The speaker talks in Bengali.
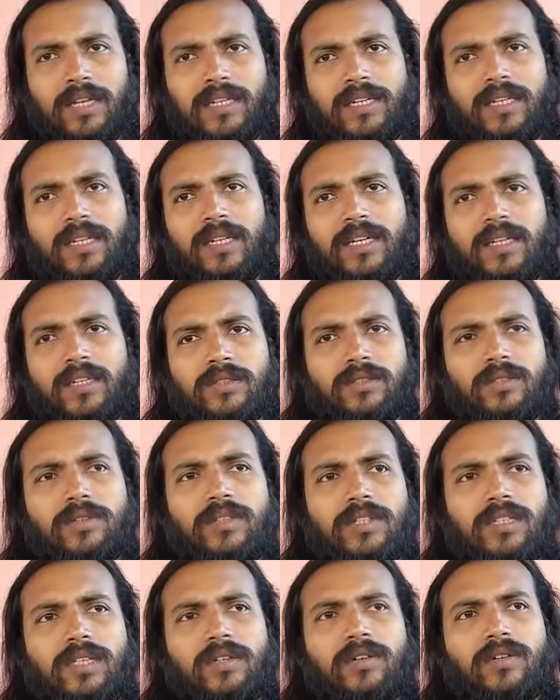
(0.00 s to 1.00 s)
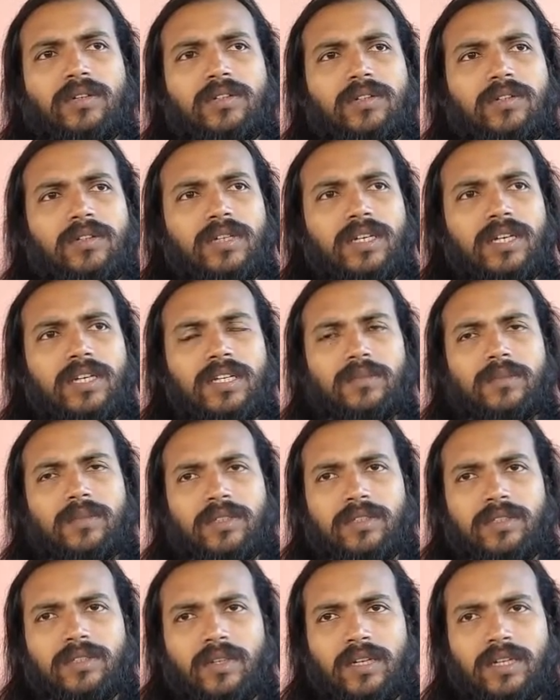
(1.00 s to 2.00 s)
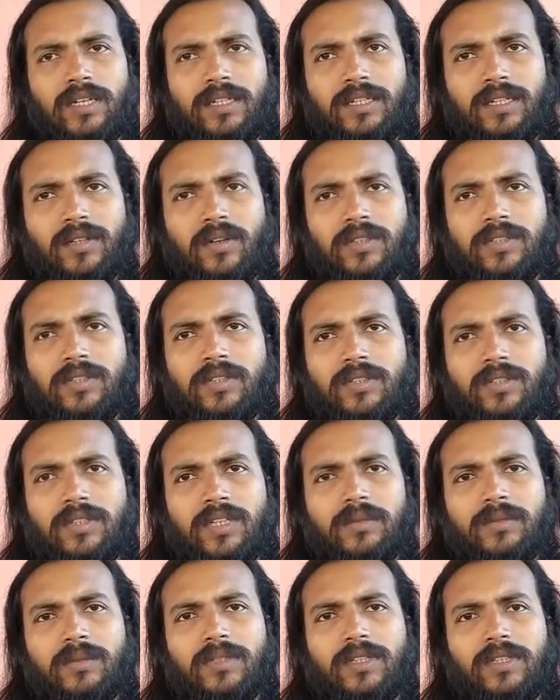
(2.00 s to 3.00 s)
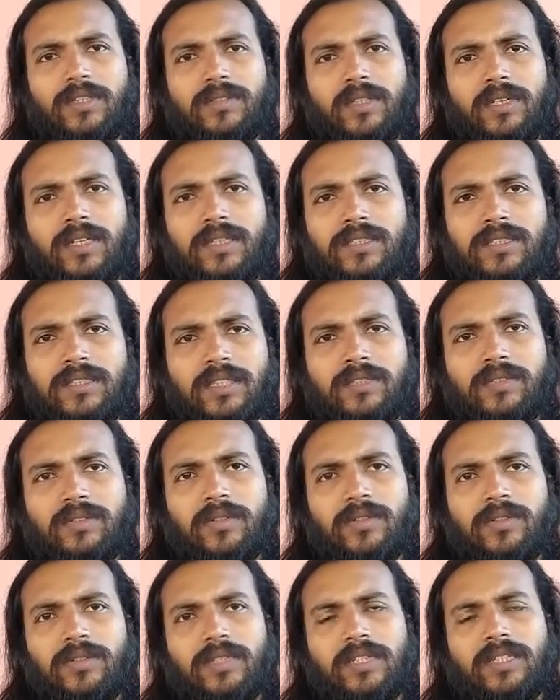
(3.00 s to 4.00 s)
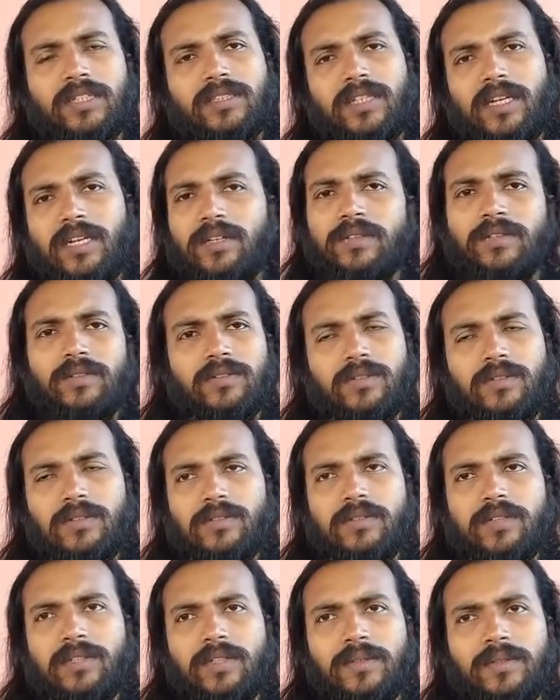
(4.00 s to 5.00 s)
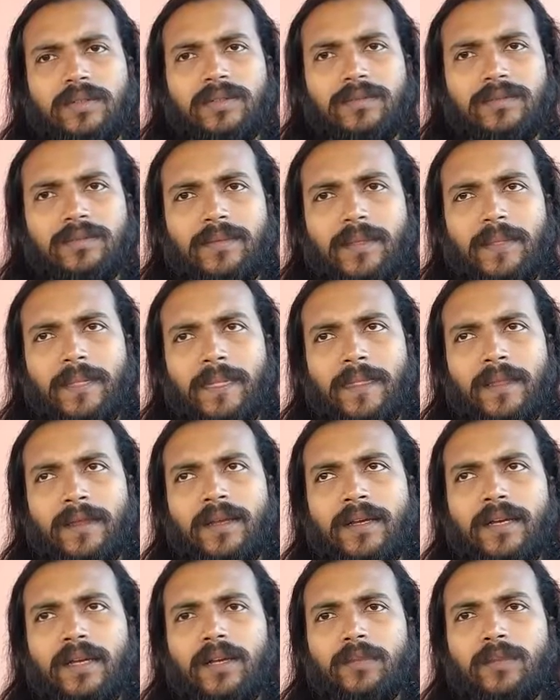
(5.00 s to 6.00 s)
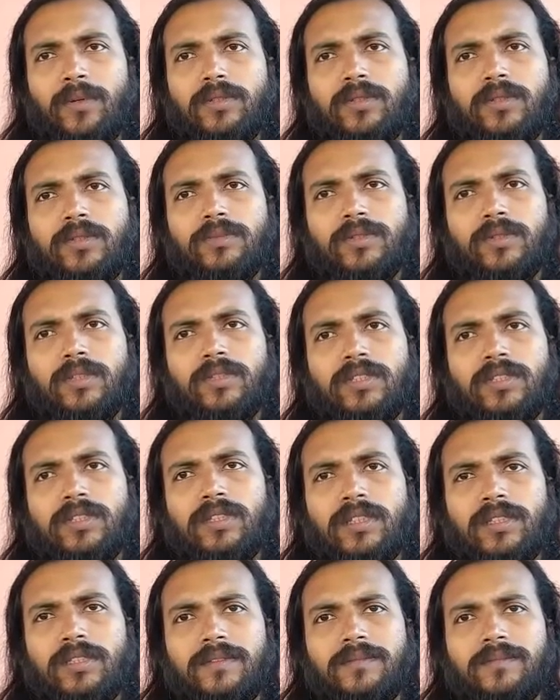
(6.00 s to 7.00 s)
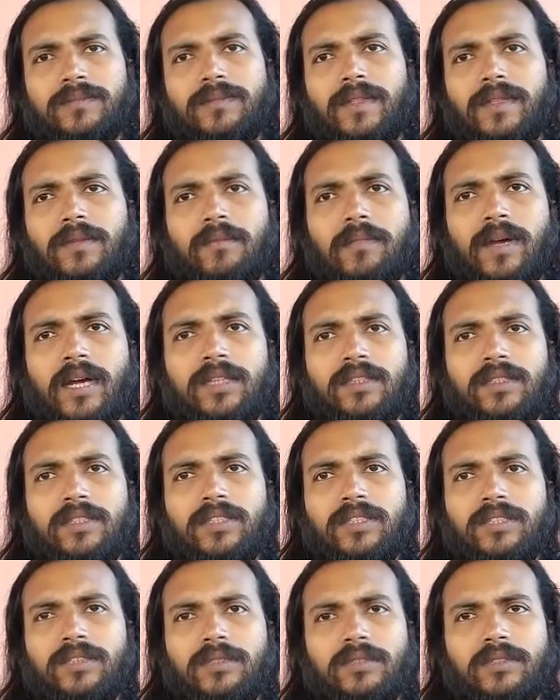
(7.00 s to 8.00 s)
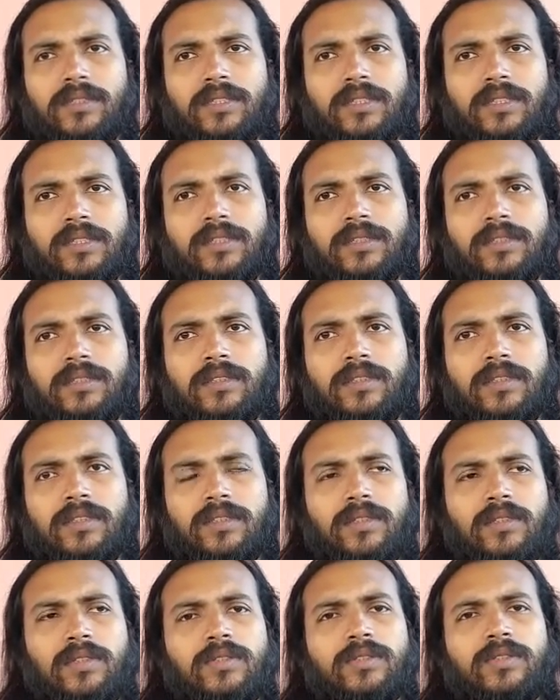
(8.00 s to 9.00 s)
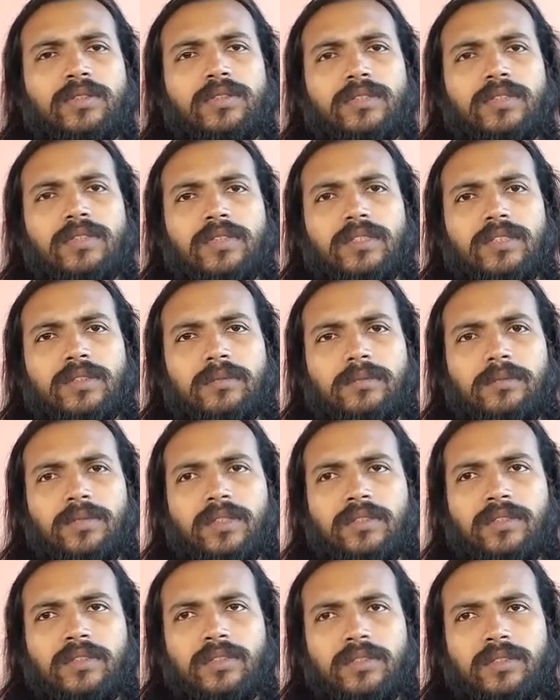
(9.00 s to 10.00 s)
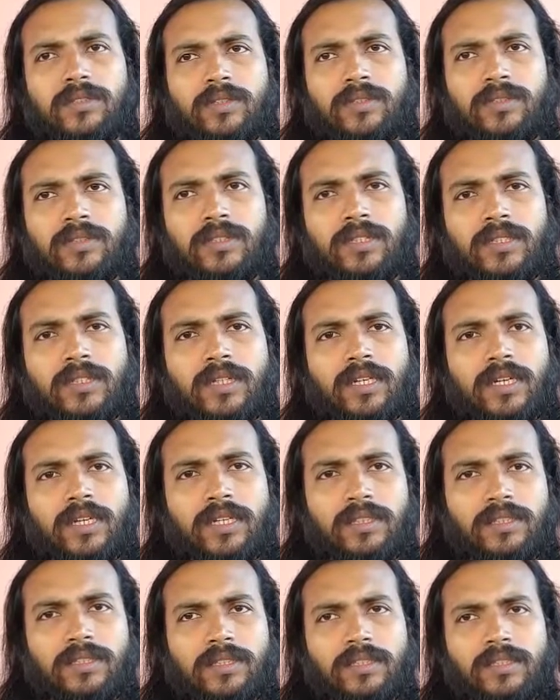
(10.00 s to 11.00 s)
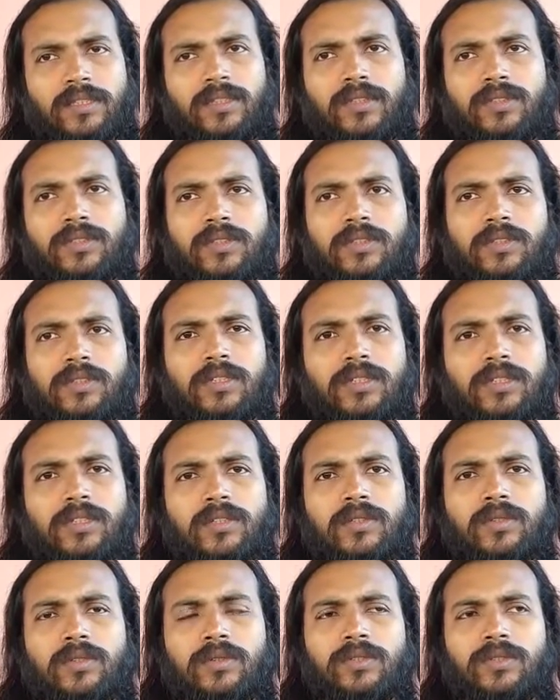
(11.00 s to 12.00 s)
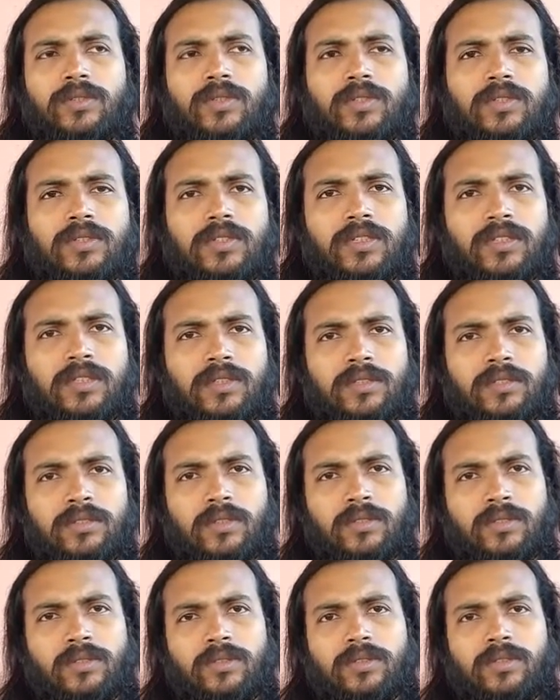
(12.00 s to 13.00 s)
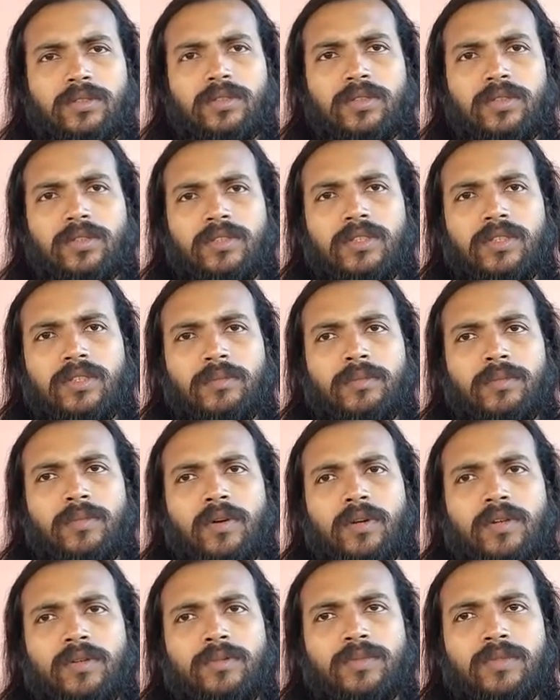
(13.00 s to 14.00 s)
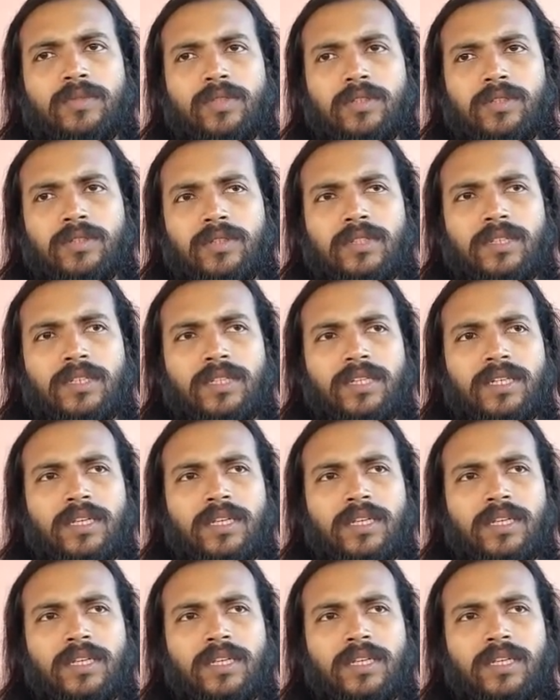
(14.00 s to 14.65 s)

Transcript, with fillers: হয় যদি কেউ অন্ধকারের মধ্যে চলে অসত্যের মধ্যে চলে সেই শক্তিকে জাগরণ করতে হবে প্রথম শক্তি মাতৃশক্তি দ্বিতীয় শক্তি পিতৃশক্তি তৃতীয় শক্তি গুরু শক্তি চতুর্থ শক্তি পরম শক্তি